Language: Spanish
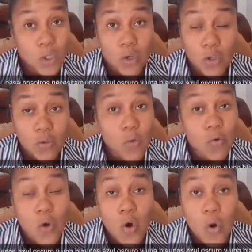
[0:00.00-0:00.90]
No
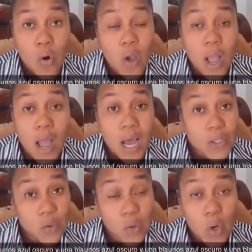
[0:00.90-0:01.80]
uno,
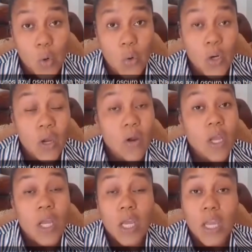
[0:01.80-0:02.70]
azul oscuro
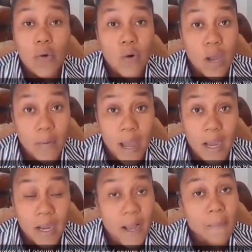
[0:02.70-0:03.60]
y una blanca.
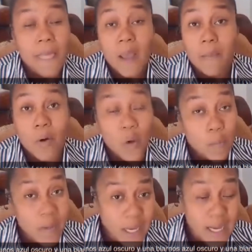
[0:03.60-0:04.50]
Por
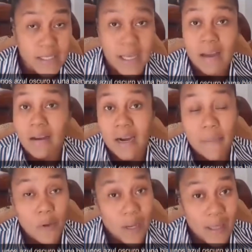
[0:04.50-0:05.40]
mi casa,
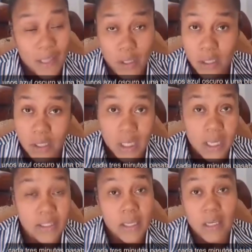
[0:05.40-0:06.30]
rápido, cada
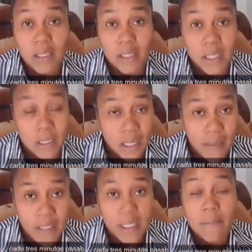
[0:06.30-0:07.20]

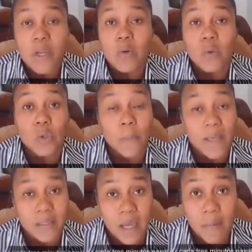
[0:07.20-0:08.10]
tres, minutos
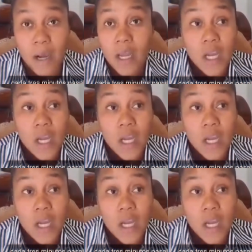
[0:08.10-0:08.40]
pasamos.